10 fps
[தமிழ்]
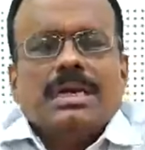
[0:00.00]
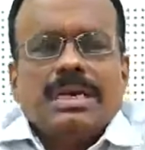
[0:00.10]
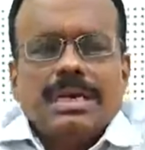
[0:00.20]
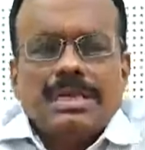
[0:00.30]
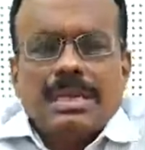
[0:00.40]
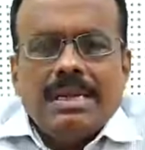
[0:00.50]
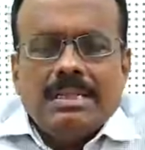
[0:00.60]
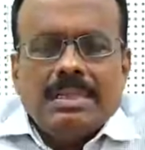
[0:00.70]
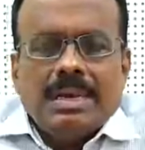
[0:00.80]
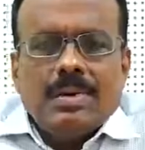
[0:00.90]
இறுதியில்
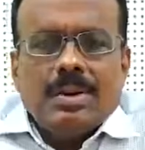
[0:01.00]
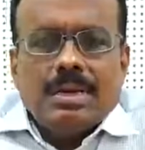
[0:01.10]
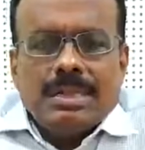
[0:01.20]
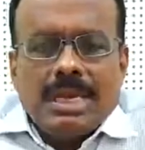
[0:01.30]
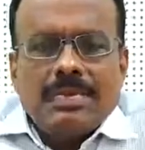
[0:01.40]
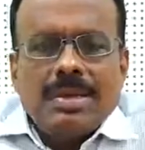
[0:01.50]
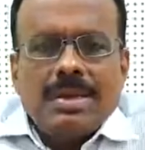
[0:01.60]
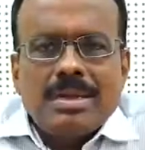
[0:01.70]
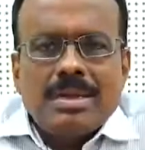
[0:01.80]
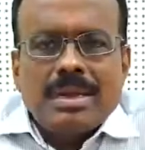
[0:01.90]
தங்களுக்கு
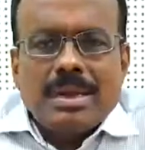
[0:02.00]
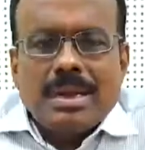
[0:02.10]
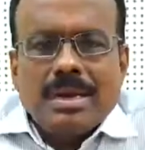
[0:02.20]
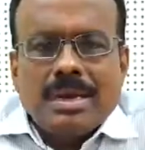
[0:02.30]
தேவையான க